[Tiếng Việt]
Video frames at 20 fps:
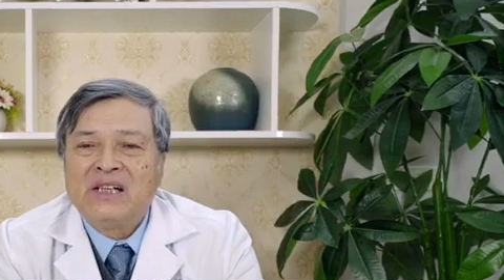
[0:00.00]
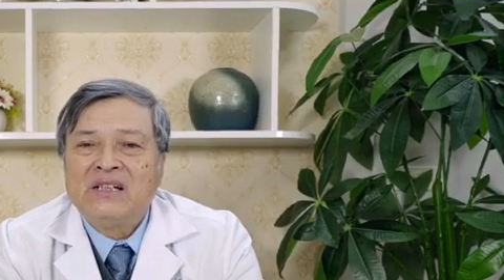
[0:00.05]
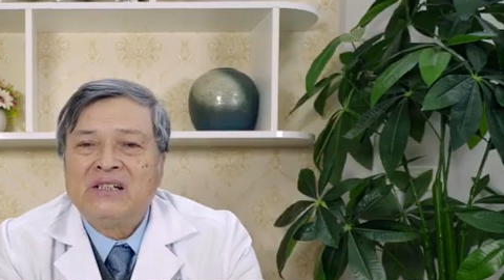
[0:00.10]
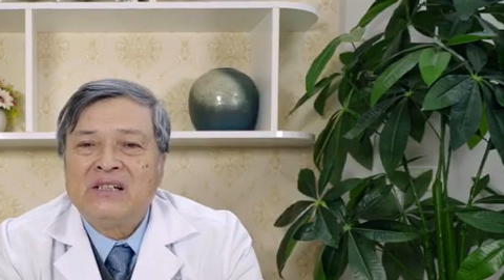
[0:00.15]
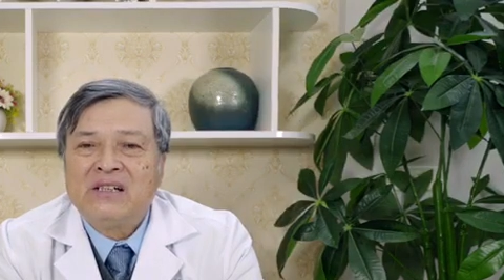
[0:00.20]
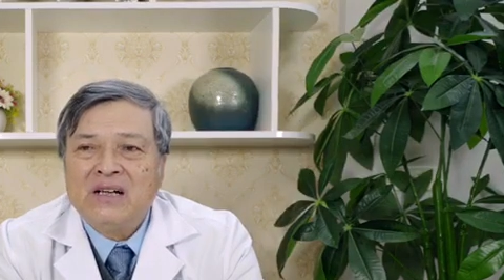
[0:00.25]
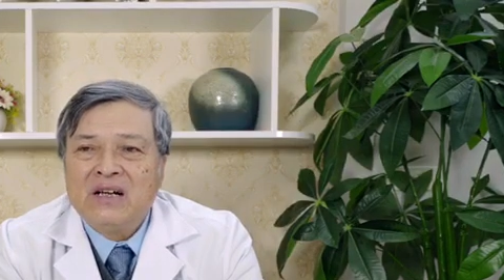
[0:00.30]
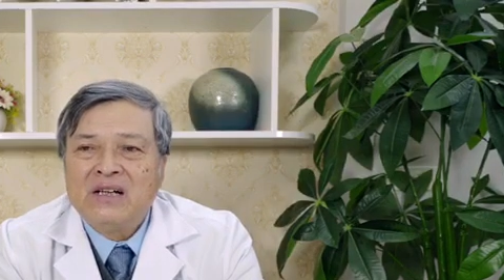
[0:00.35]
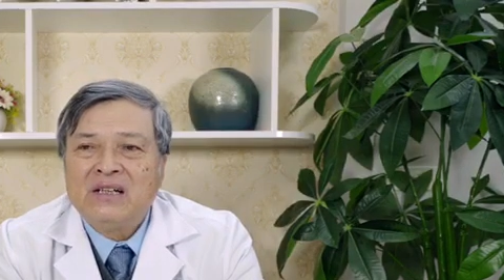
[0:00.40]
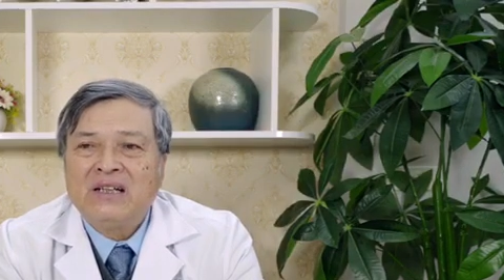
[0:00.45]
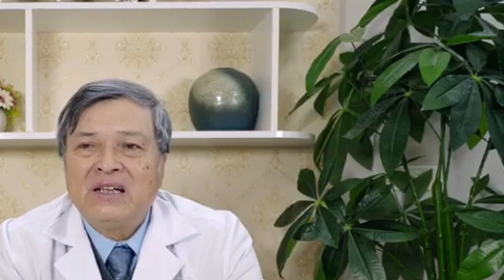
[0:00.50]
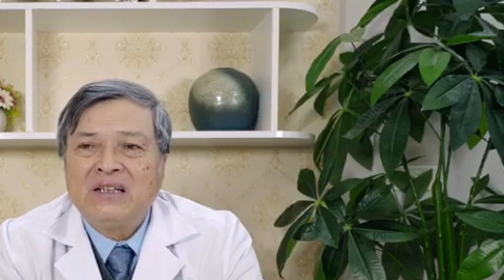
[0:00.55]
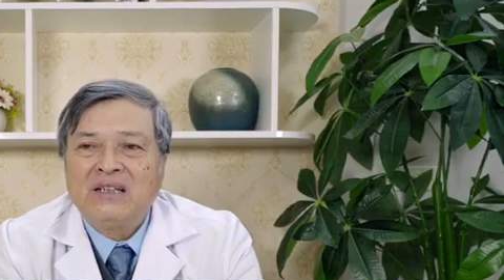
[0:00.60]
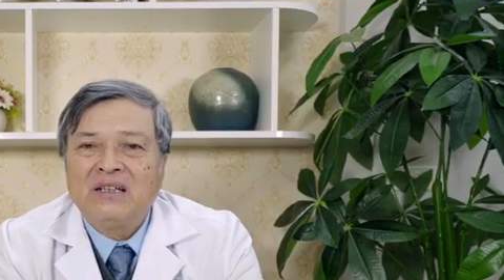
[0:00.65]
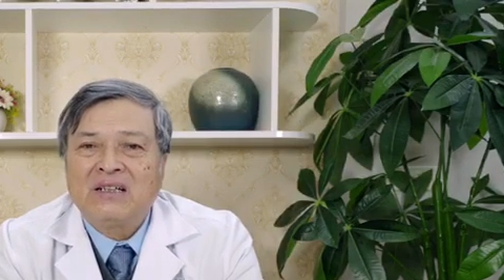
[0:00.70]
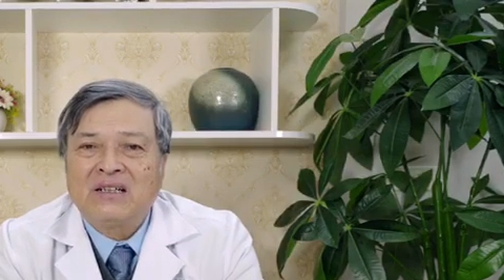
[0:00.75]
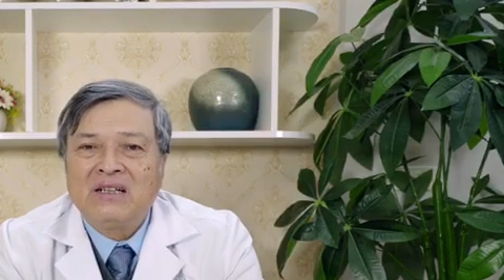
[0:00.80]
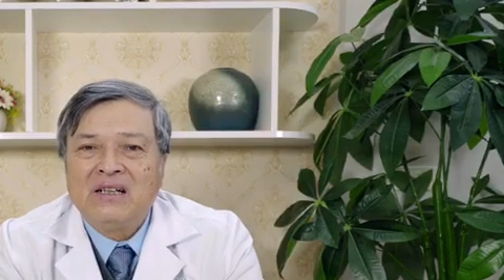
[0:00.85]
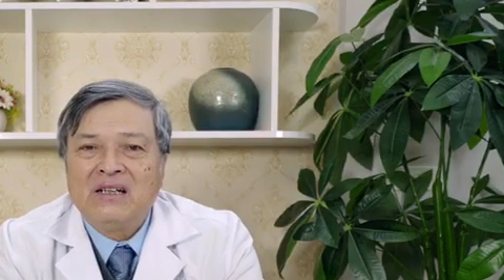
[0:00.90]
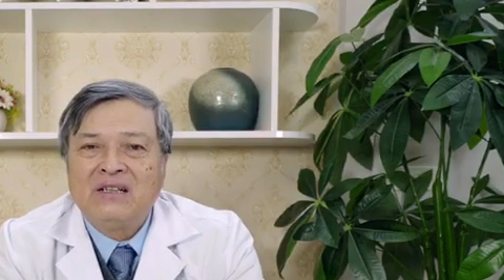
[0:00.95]
dinh dưỡng
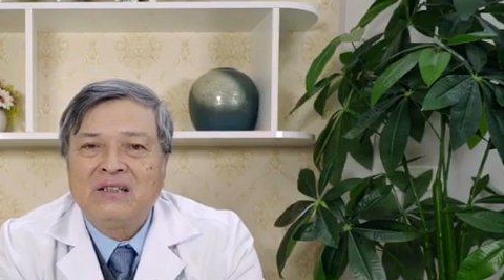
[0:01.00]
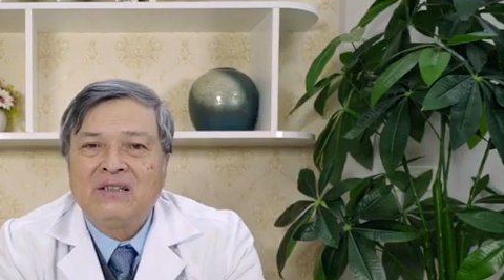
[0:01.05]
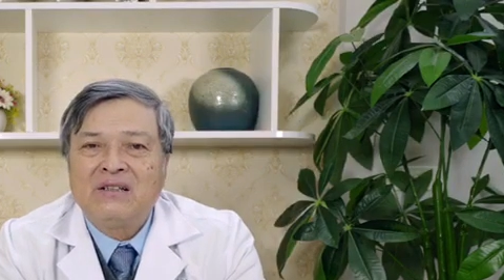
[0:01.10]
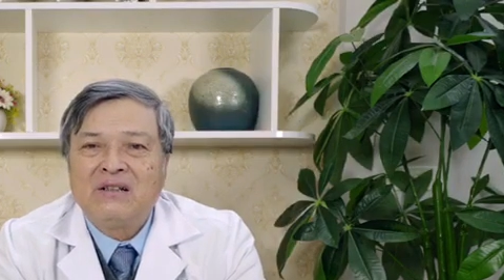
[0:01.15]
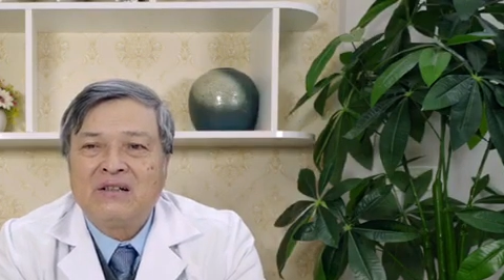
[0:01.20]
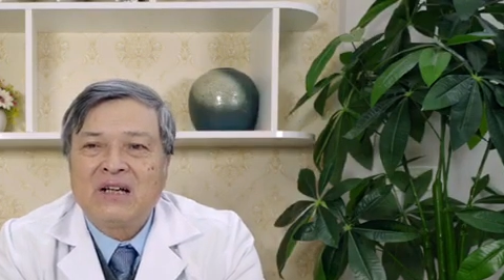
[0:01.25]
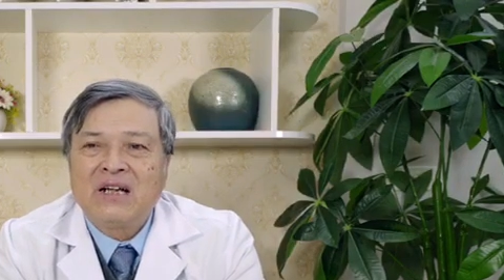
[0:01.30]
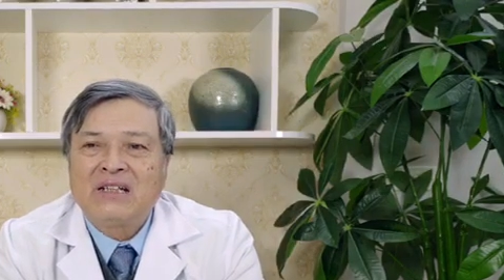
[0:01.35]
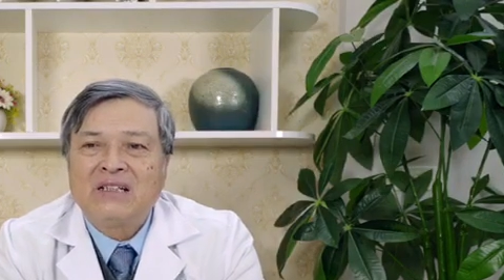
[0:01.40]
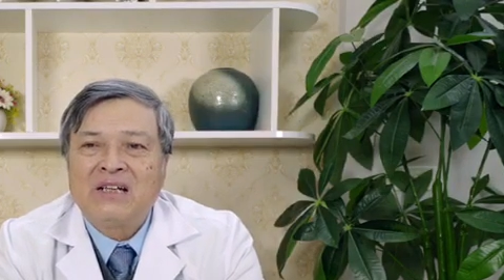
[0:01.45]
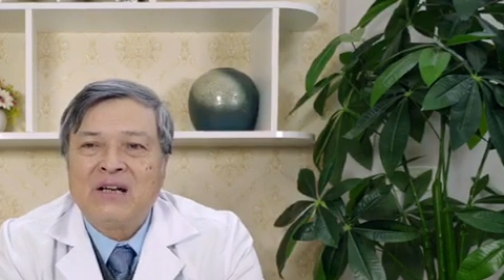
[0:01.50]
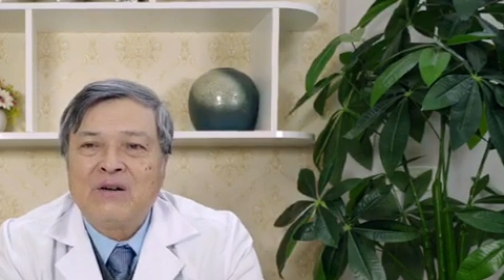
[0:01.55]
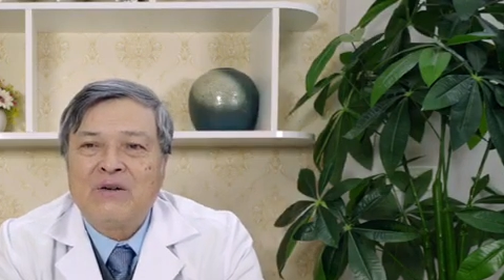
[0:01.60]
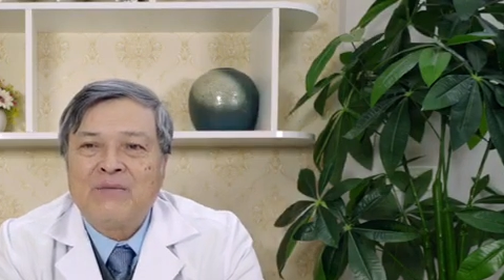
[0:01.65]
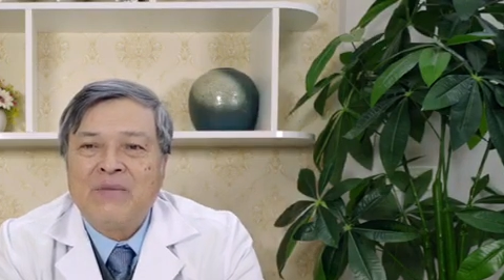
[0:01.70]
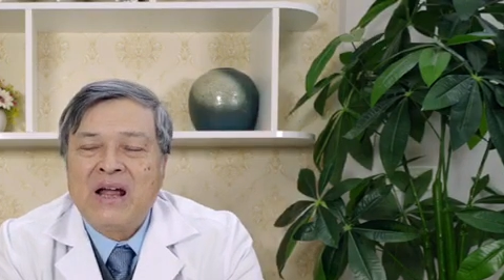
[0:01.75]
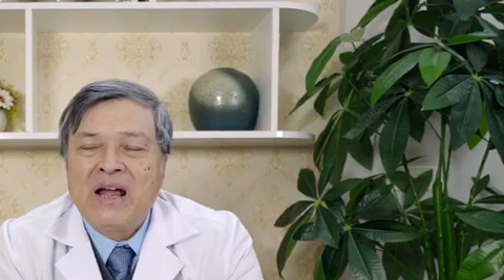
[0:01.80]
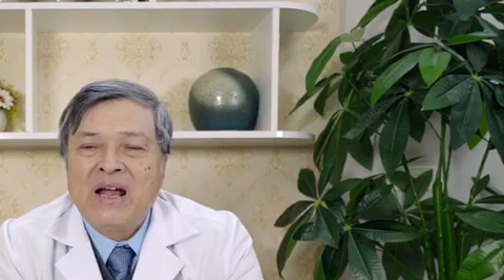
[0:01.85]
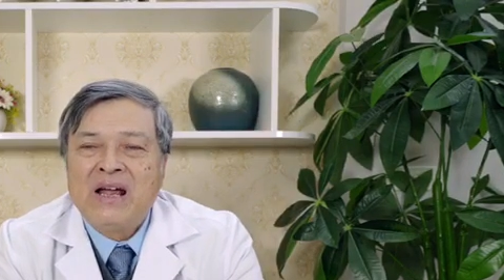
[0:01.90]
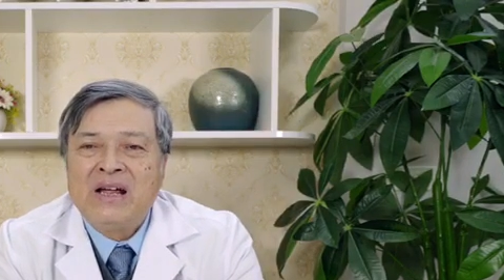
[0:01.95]
cái thực đơn cho các
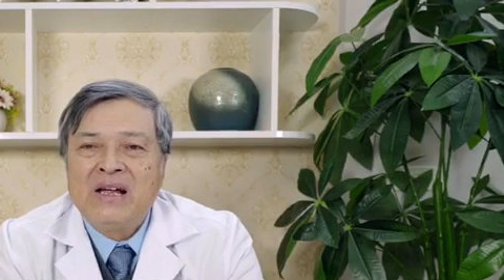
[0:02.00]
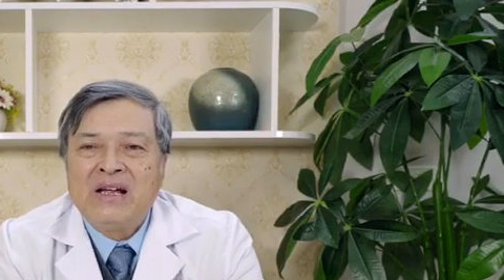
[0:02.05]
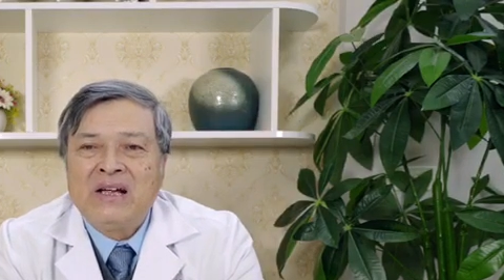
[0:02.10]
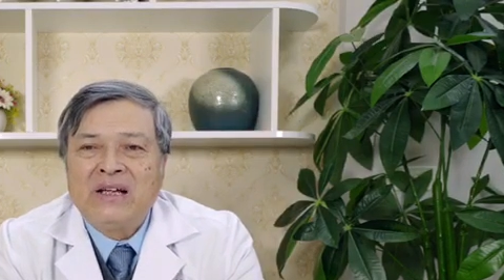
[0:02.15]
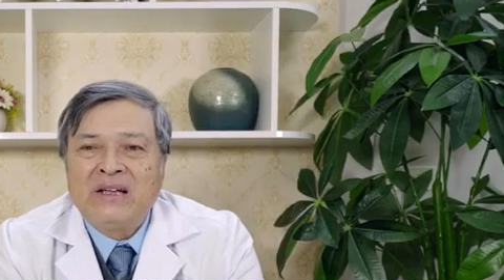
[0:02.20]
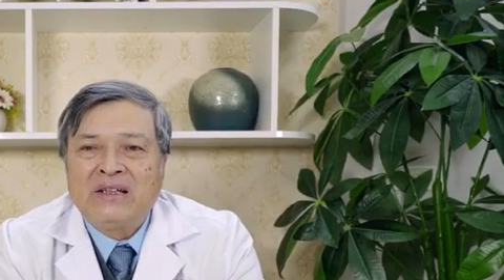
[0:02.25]
cháu bé